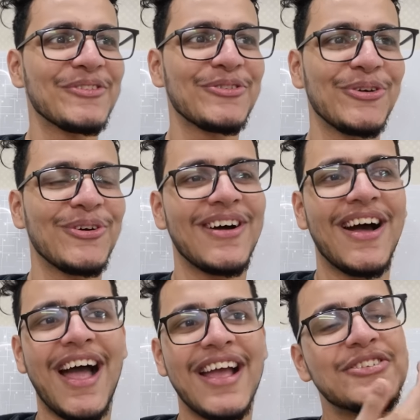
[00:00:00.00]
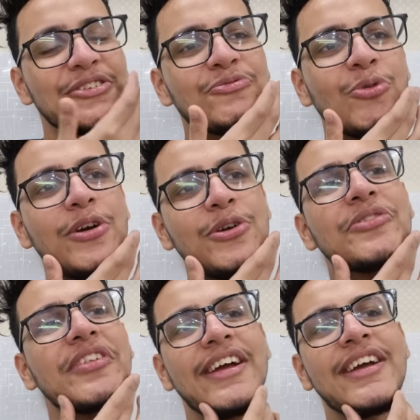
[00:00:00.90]
सो आई जस्ट वॉन्ट टू
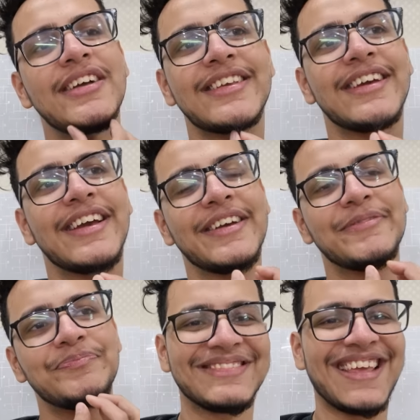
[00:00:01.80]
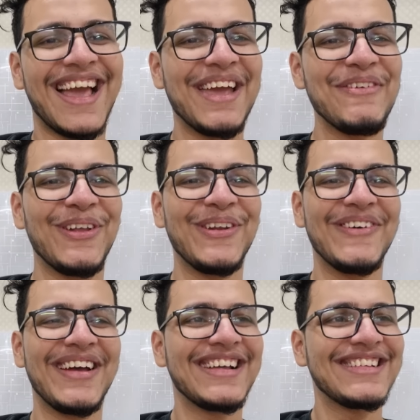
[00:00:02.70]
से क्या बोले हुए